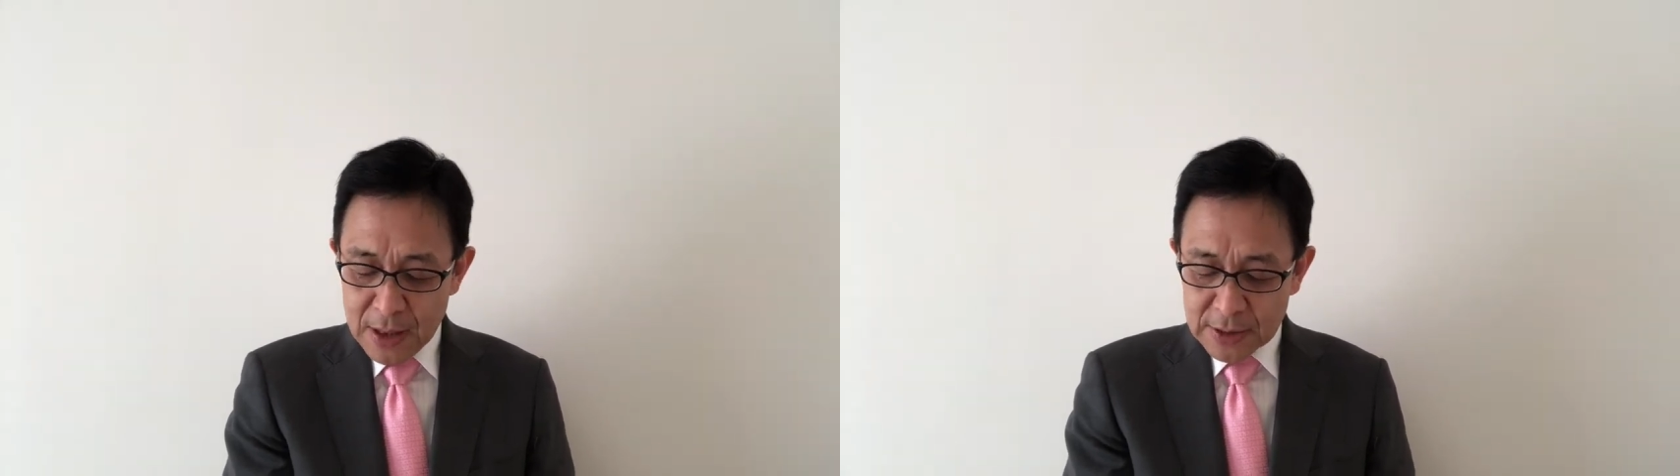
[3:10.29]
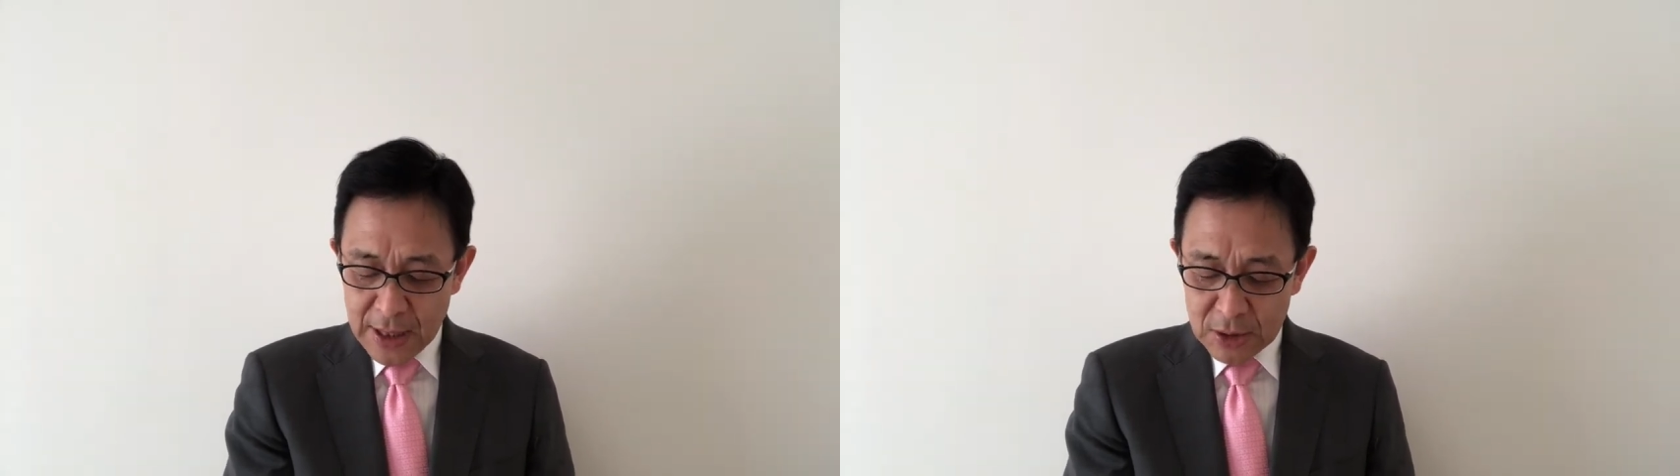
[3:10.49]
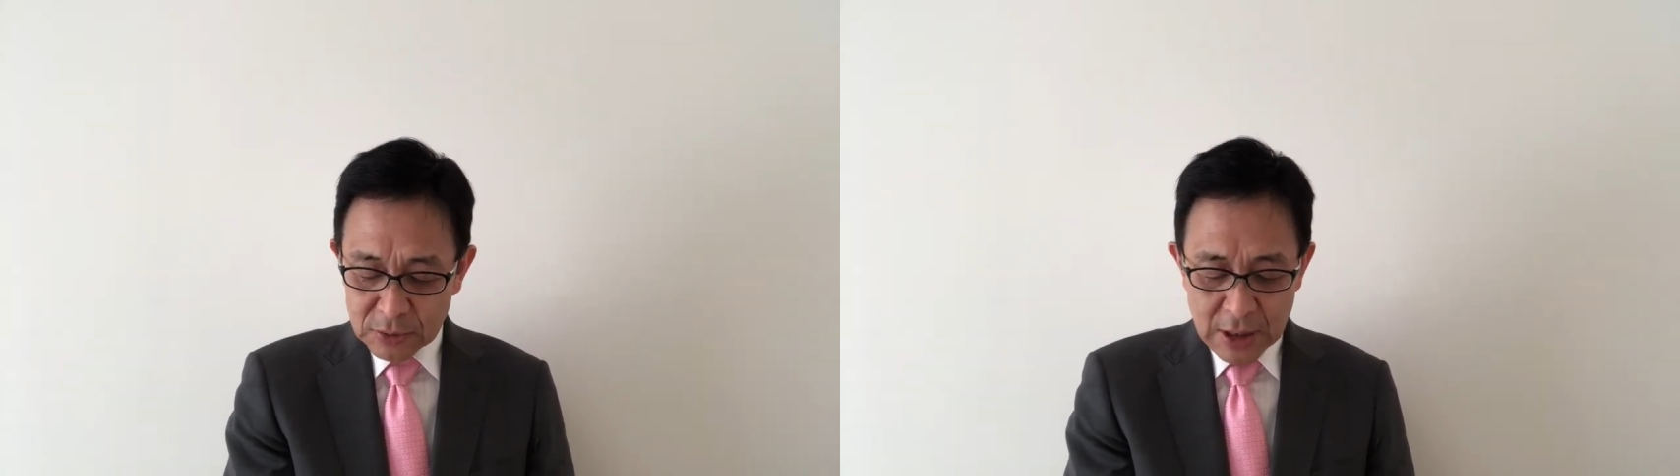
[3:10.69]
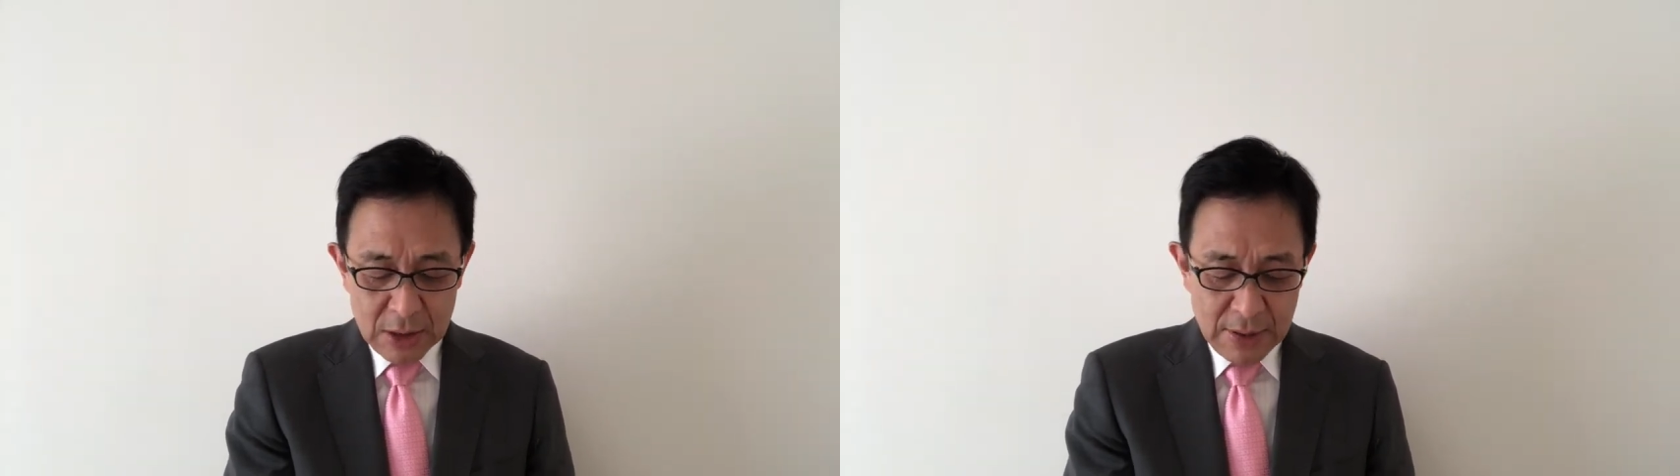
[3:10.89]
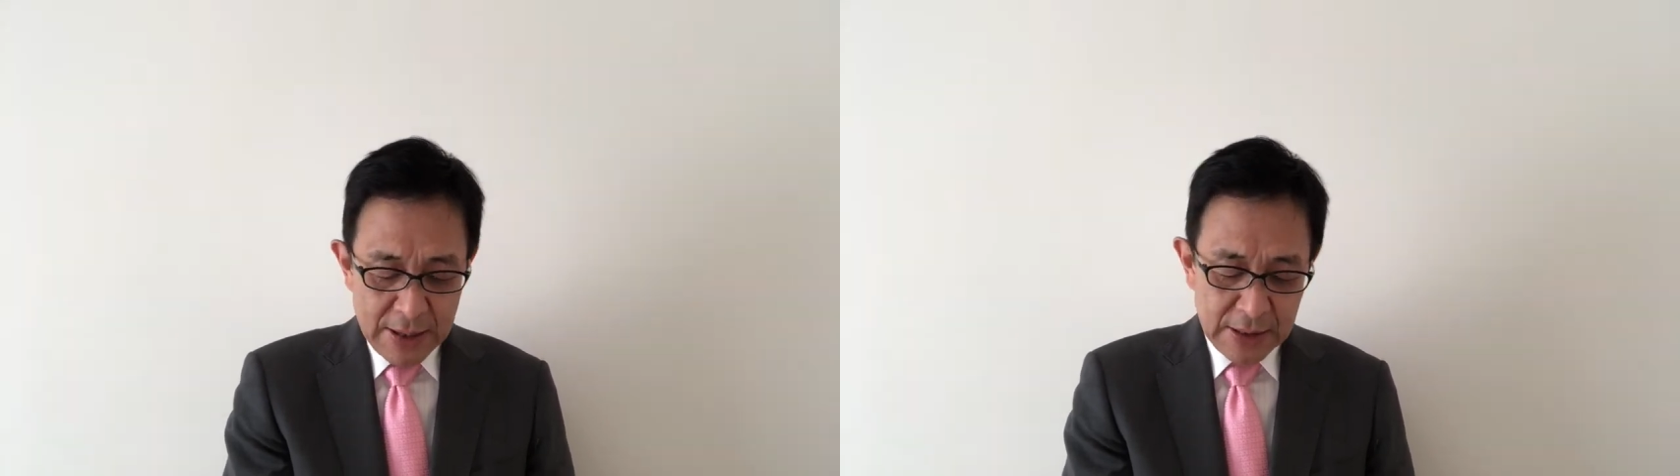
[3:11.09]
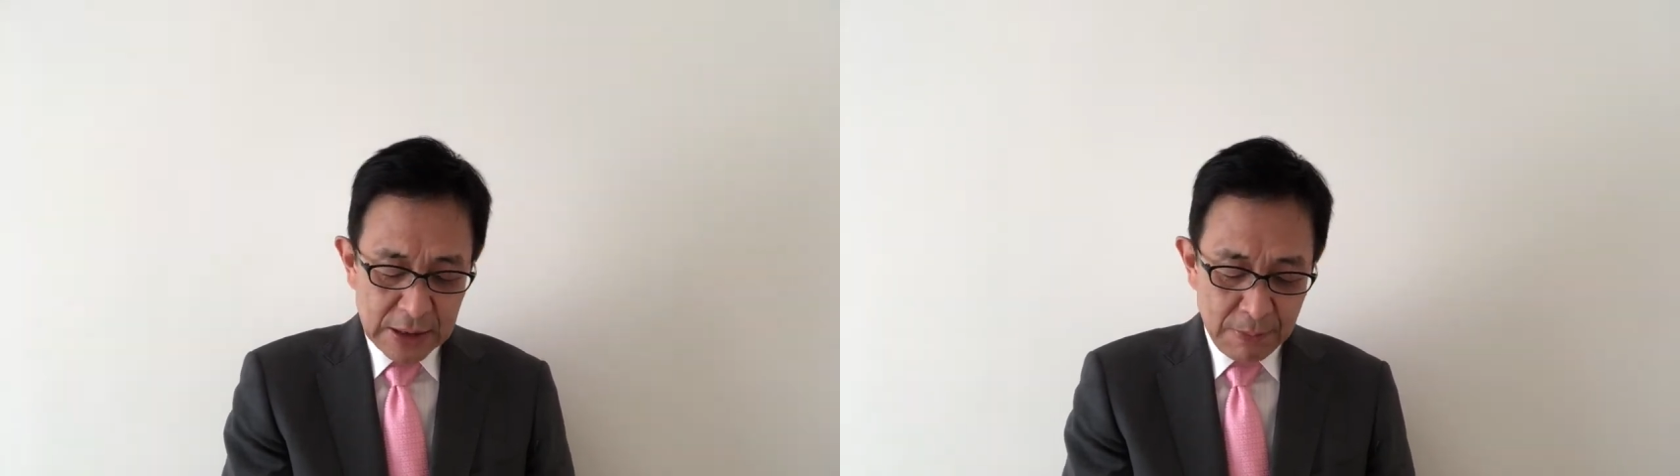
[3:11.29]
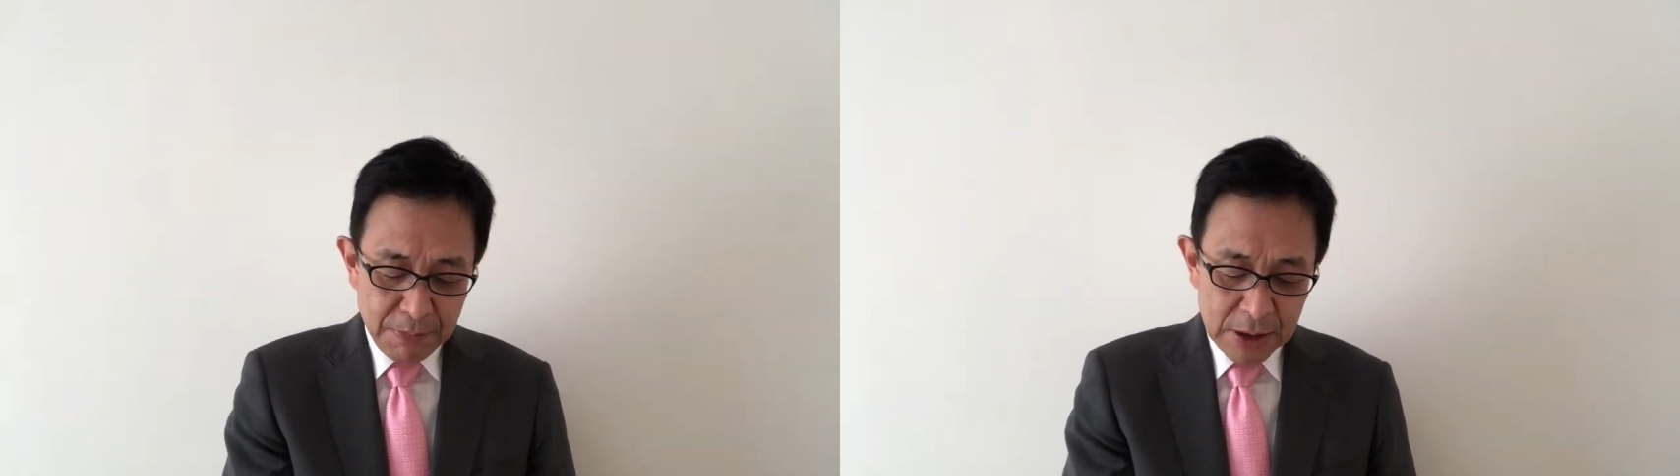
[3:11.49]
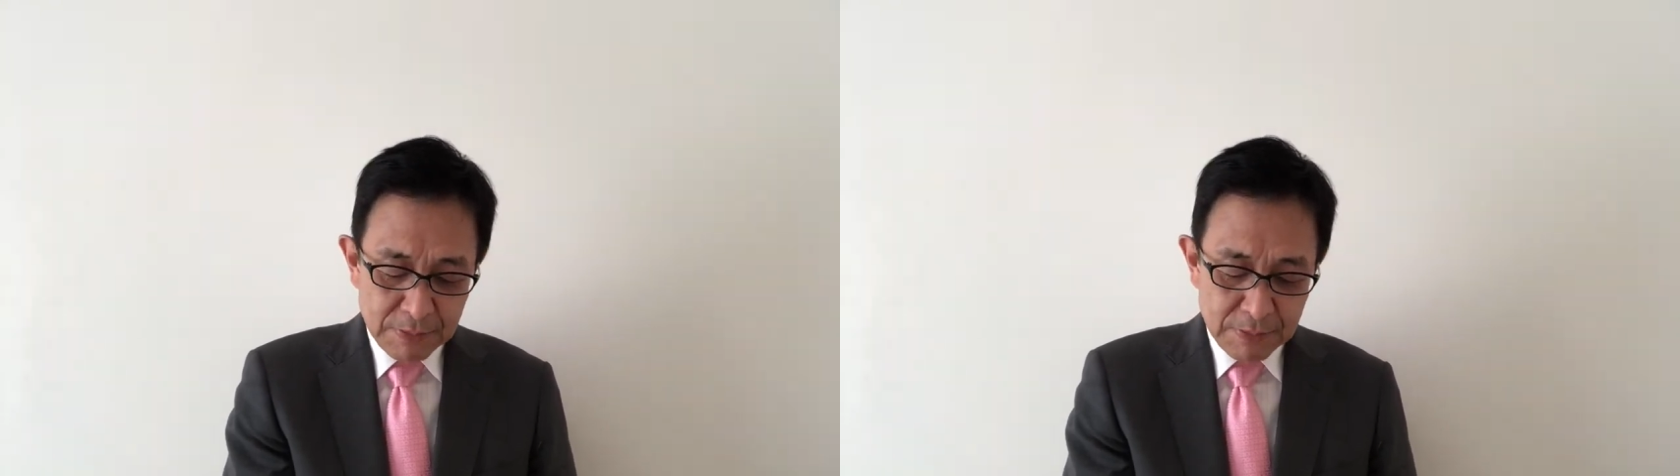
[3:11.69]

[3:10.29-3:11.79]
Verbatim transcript: 西湖剤はやっぱ